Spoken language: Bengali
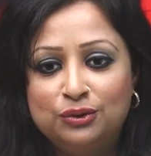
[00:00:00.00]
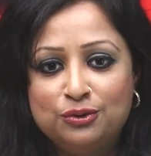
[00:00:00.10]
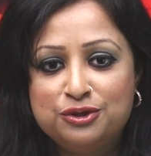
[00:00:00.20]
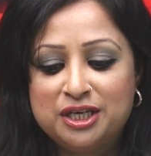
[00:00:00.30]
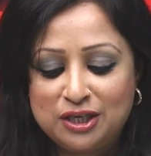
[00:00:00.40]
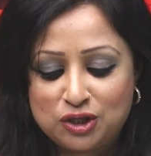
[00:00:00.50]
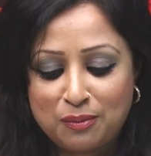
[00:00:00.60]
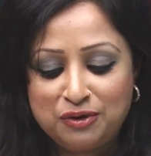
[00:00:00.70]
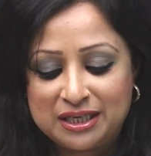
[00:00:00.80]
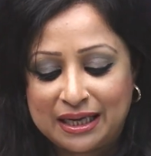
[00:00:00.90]
তো সেই
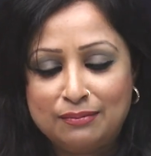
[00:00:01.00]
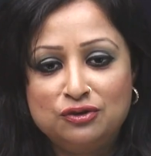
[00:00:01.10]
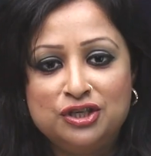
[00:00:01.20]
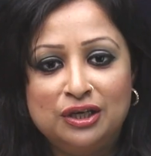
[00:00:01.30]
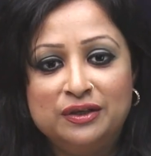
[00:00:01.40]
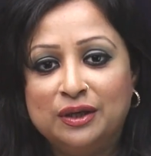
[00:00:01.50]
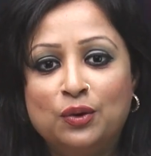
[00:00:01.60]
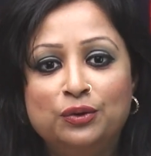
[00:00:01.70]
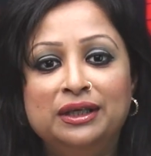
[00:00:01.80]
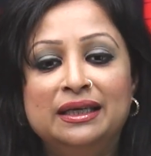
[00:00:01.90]
সময়টা কেমন ছিল এটা
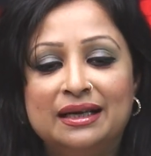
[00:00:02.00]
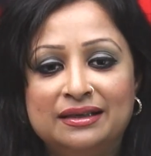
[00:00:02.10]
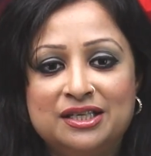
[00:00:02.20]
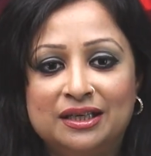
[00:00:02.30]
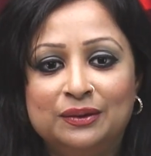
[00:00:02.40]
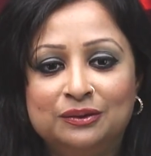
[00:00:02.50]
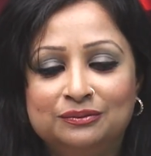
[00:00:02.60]
কোন ইয়ার ছিল